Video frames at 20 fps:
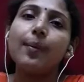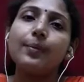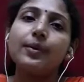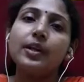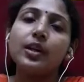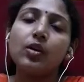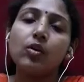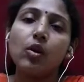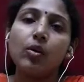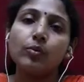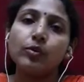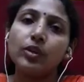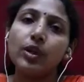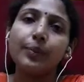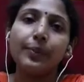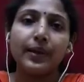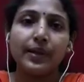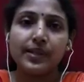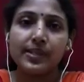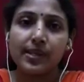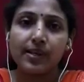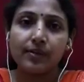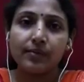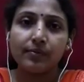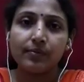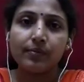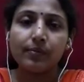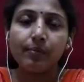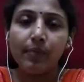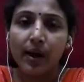আম্লিক ক্ষমতা বেড়ে যায়
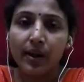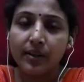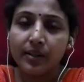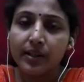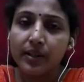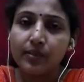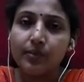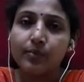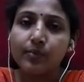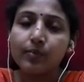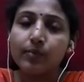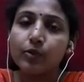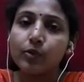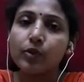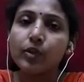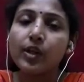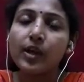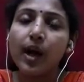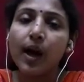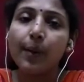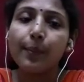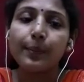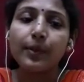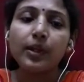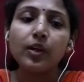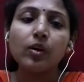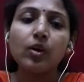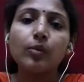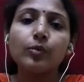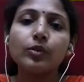মাটির মধ্যে
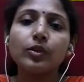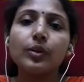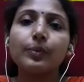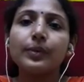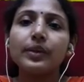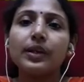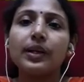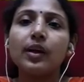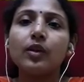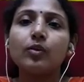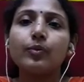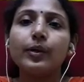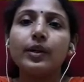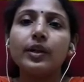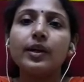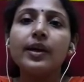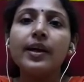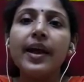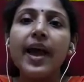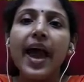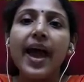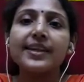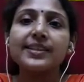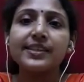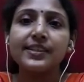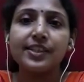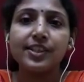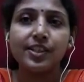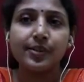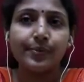আম্লিক ক্ষমতা বেড়ে গেল মানে
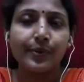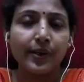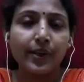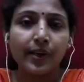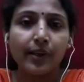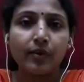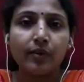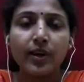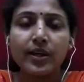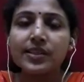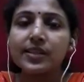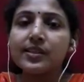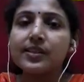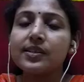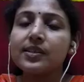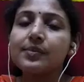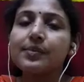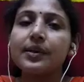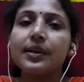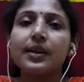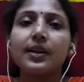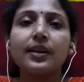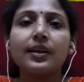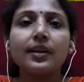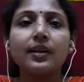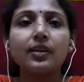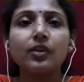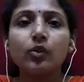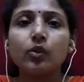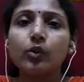অ্যাসিডিটি বেড়ে গেল অ্যাসিডিটি বেড়ে
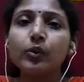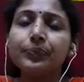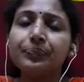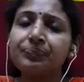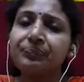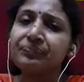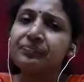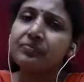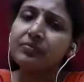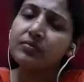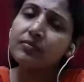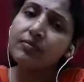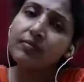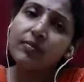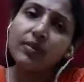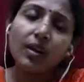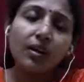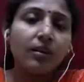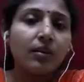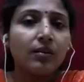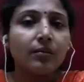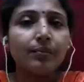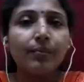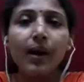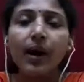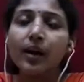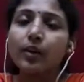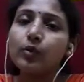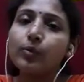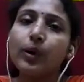গেলে কিন্তু
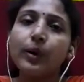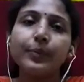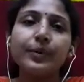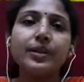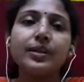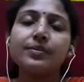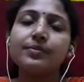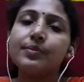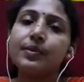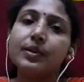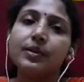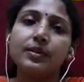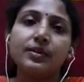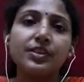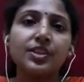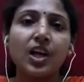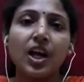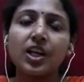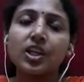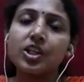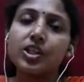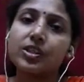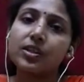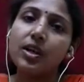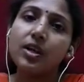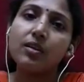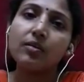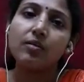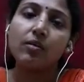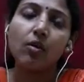ভালোভাবে
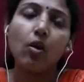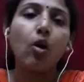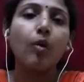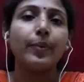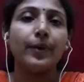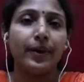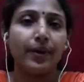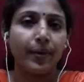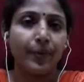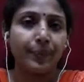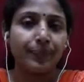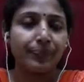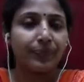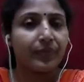চাষটা হবে না